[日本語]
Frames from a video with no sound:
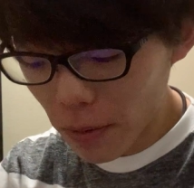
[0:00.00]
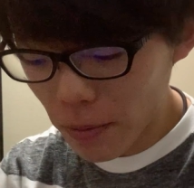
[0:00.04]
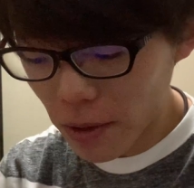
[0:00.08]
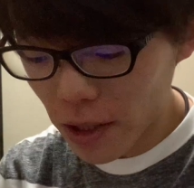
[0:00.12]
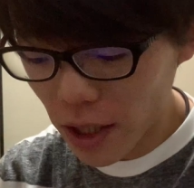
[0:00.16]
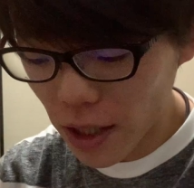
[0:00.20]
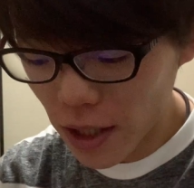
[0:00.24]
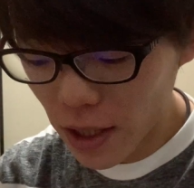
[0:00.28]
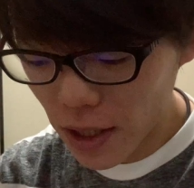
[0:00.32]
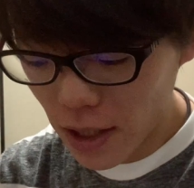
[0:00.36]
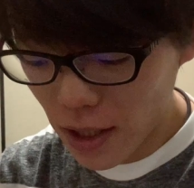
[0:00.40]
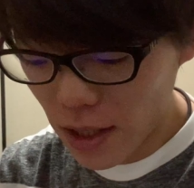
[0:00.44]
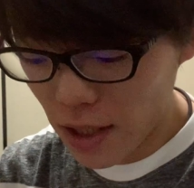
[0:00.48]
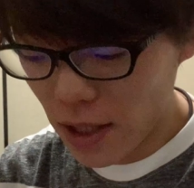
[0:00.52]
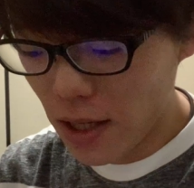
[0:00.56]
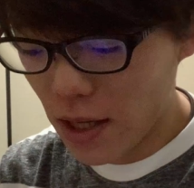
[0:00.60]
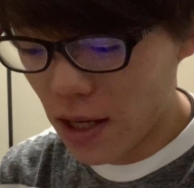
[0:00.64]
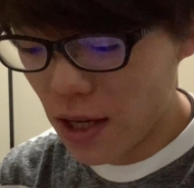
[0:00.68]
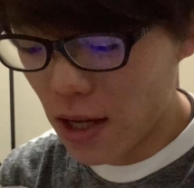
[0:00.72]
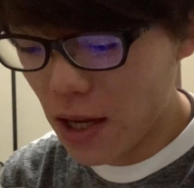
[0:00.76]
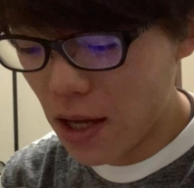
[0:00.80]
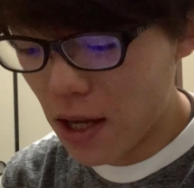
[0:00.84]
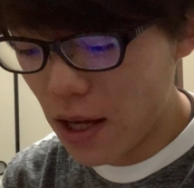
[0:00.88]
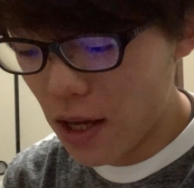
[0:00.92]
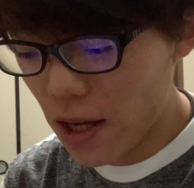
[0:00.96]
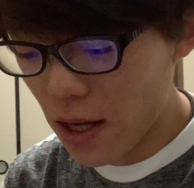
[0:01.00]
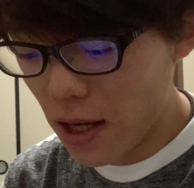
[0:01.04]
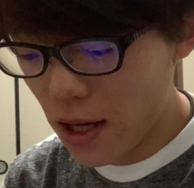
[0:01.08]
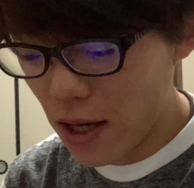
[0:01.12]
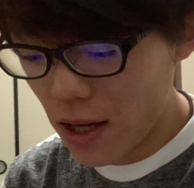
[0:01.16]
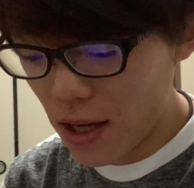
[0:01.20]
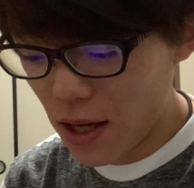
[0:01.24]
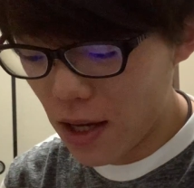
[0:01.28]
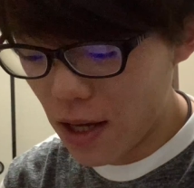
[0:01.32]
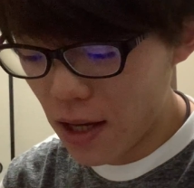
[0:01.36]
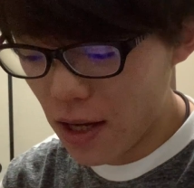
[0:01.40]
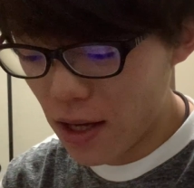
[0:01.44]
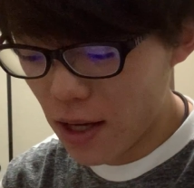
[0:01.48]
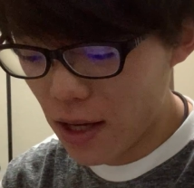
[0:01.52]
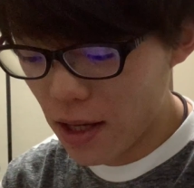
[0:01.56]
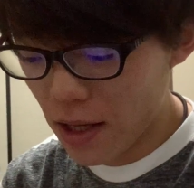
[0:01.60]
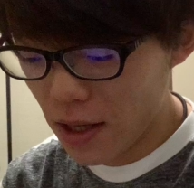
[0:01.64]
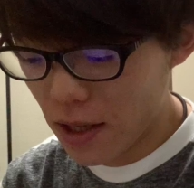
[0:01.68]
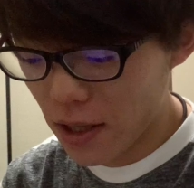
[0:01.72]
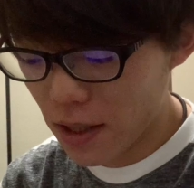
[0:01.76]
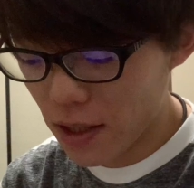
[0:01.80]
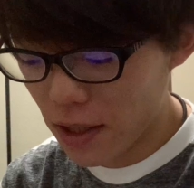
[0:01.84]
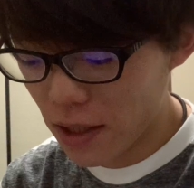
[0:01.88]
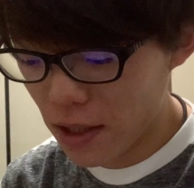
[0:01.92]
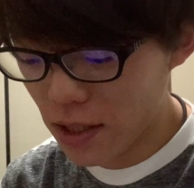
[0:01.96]
ばね、えー、
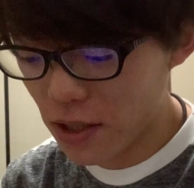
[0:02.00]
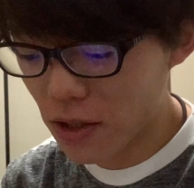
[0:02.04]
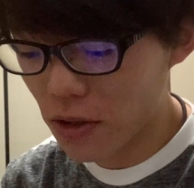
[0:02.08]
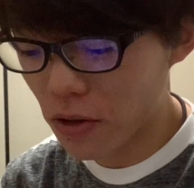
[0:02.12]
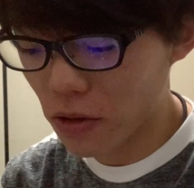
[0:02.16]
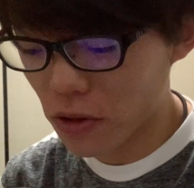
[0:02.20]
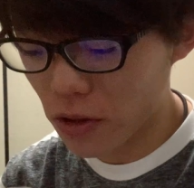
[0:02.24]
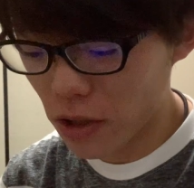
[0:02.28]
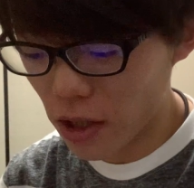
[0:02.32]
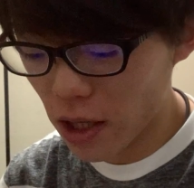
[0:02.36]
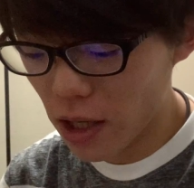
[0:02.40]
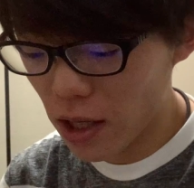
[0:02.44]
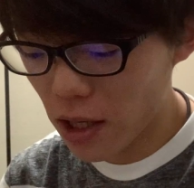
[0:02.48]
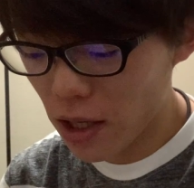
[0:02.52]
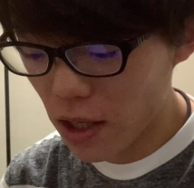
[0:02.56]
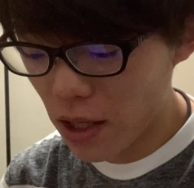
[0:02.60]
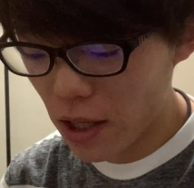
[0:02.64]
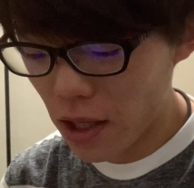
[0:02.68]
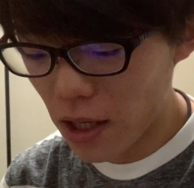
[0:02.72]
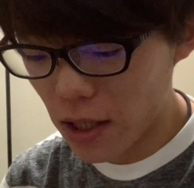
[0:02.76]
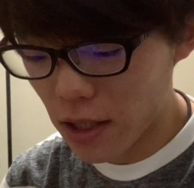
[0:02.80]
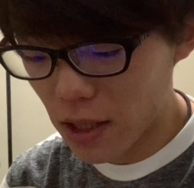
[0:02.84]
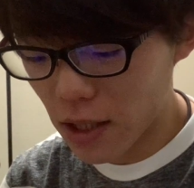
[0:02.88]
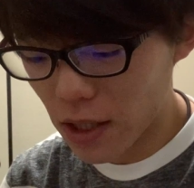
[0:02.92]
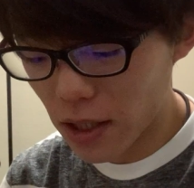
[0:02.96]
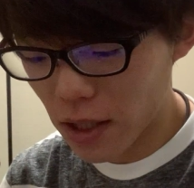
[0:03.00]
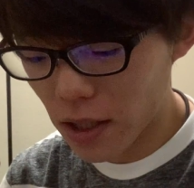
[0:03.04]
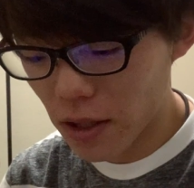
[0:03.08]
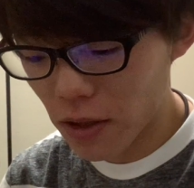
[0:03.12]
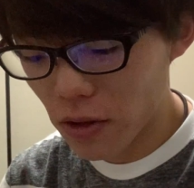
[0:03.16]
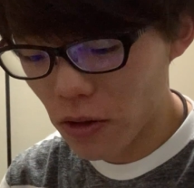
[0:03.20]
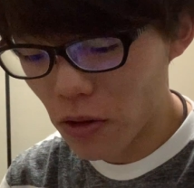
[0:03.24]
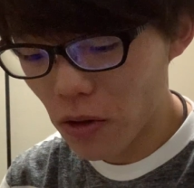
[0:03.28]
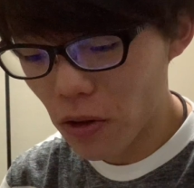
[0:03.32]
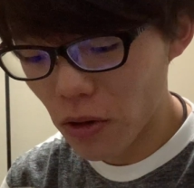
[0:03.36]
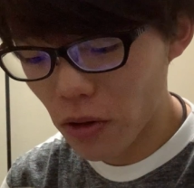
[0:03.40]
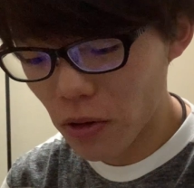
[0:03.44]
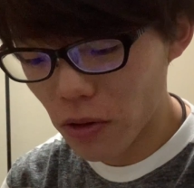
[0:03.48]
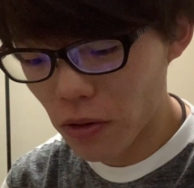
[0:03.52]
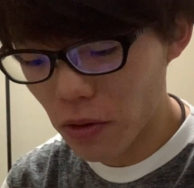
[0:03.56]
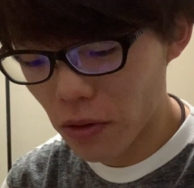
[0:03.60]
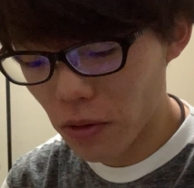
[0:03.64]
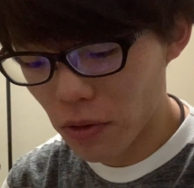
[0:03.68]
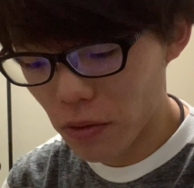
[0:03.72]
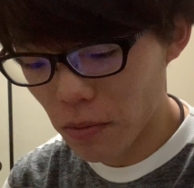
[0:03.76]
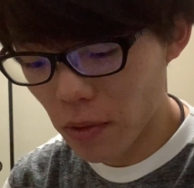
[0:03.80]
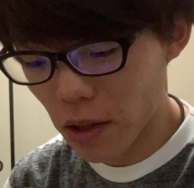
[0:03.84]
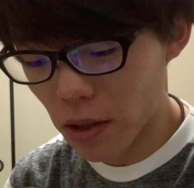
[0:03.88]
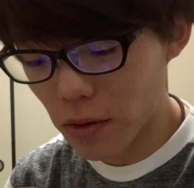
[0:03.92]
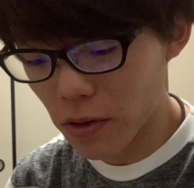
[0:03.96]
一言ね、いただけると、
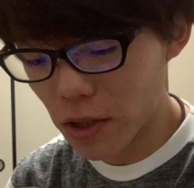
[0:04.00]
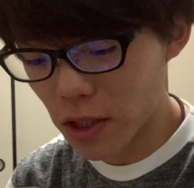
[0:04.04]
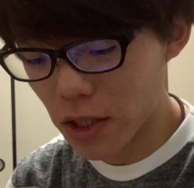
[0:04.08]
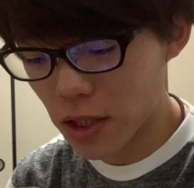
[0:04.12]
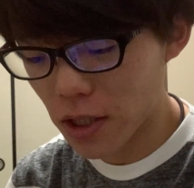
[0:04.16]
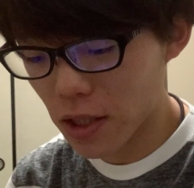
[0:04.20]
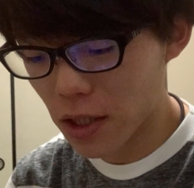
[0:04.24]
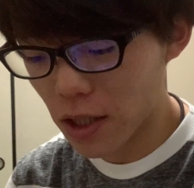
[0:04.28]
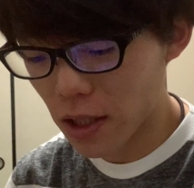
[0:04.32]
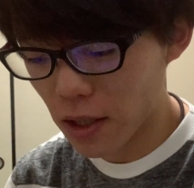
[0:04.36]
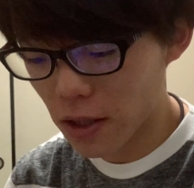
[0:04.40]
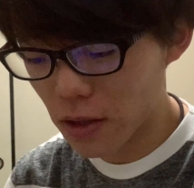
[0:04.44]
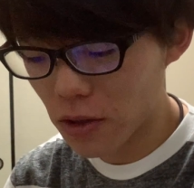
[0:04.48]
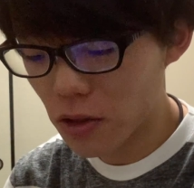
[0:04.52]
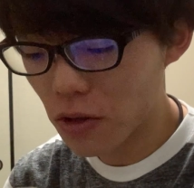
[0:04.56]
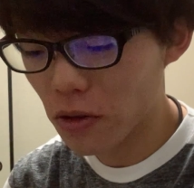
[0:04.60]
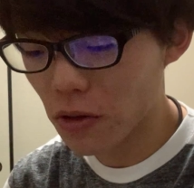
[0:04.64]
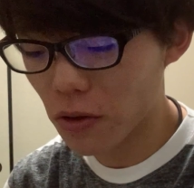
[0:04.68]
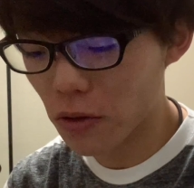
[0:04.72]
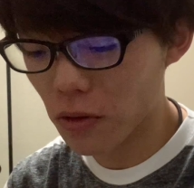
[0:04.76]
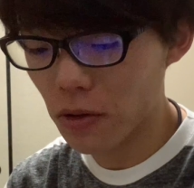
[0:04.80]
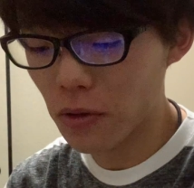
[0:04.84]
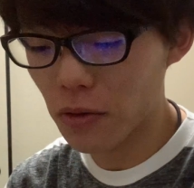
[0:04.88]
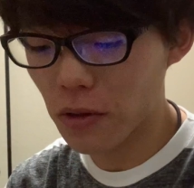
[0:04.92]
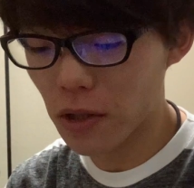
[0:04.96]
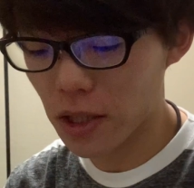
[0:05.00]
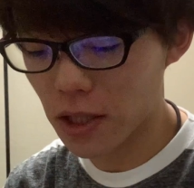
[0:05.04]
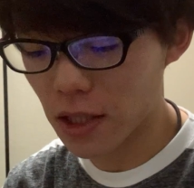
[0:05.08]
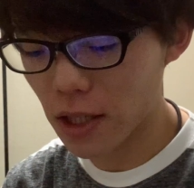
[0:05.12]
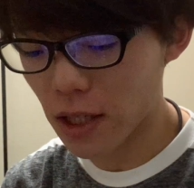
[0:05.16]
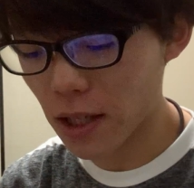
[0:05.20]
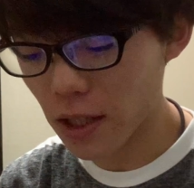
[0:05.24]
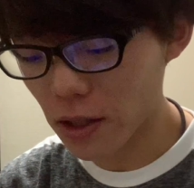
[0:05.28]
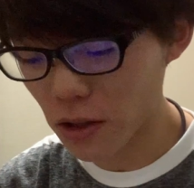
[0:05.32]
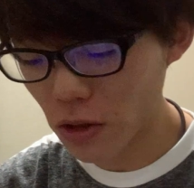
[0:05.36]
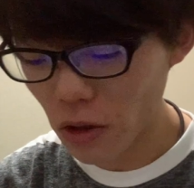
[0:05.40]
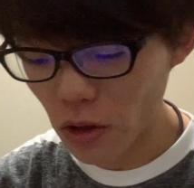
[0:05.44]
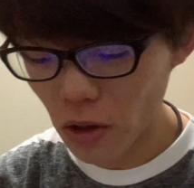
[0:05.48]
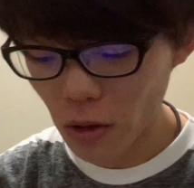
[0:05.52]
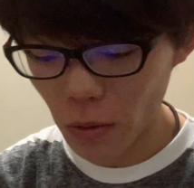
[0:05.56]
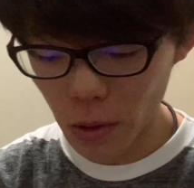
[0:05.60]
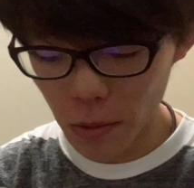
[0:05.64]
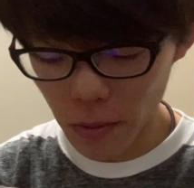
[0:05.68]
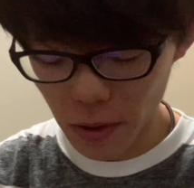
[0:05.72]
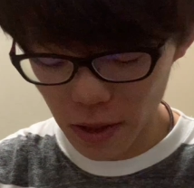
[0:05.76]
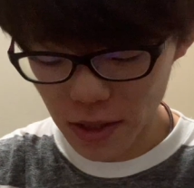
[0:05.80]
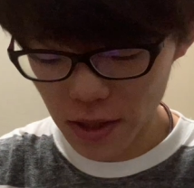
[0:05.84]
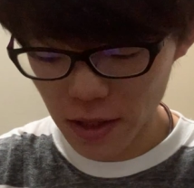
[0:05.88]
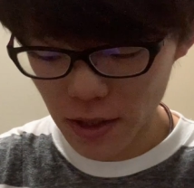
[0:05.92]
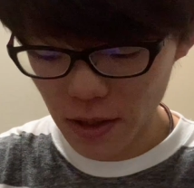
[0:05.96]
まあ嬉しいかな、ちょっと嬉しいかなと思い
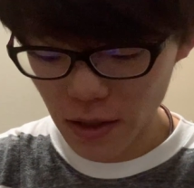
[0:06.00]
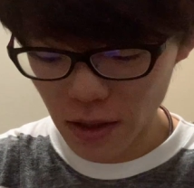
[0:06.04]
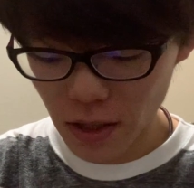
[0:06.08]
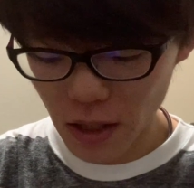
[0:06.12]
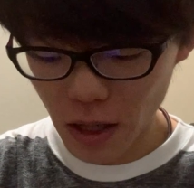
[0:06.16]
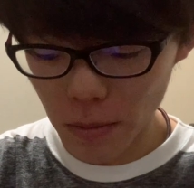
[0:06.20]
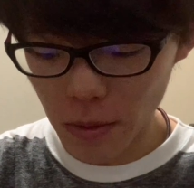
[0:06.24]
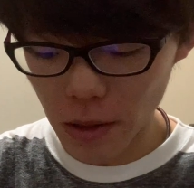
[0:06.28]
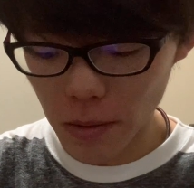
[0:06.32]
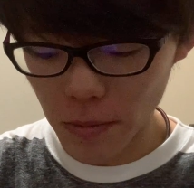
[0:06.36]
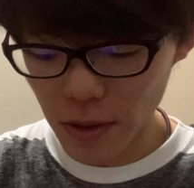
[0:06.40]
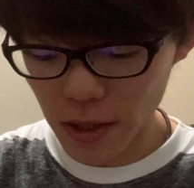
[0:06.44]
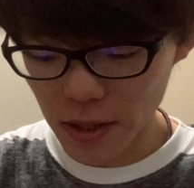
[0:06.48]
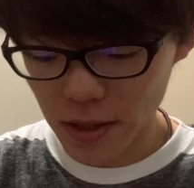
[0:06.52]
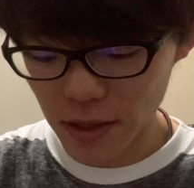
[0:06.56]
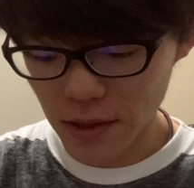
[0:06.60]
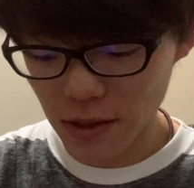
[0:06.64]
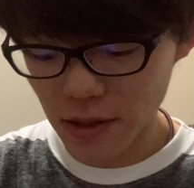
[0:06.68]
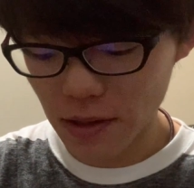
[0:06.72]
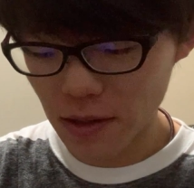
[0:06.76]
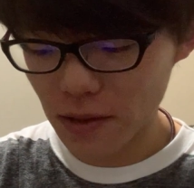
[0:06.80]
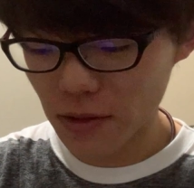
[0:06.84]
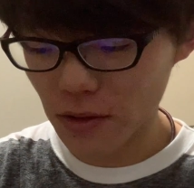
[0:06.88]
ます。頑張ります。